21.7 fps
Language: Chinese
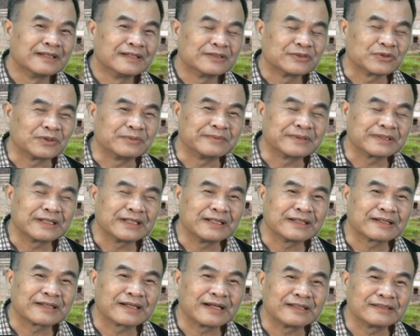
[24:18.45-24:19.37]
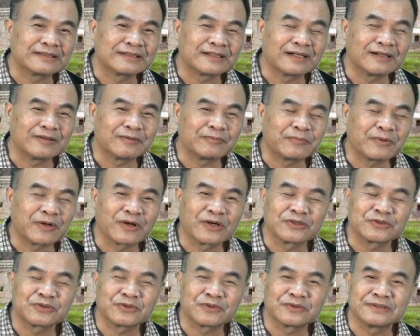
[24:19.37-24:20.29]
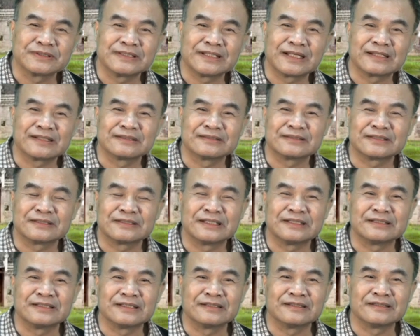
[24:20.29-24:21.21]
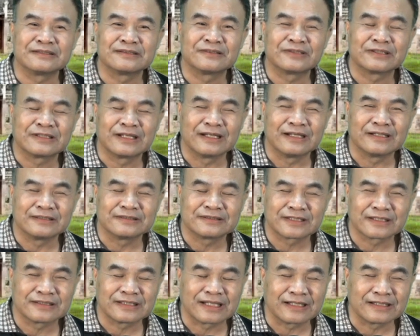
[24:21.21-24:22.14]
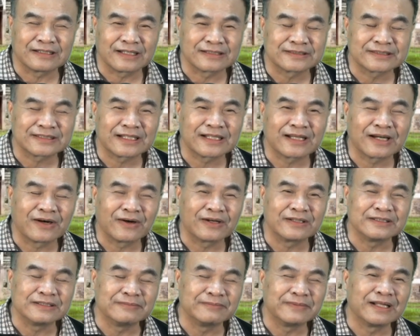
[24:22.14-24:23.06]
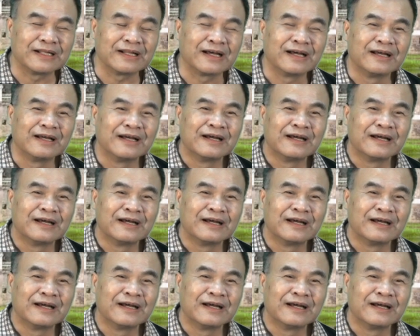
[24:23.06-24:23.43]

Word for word: 所以我们可以看到，包括宋江这些人，呃，这个梁梁山好汉里面呢。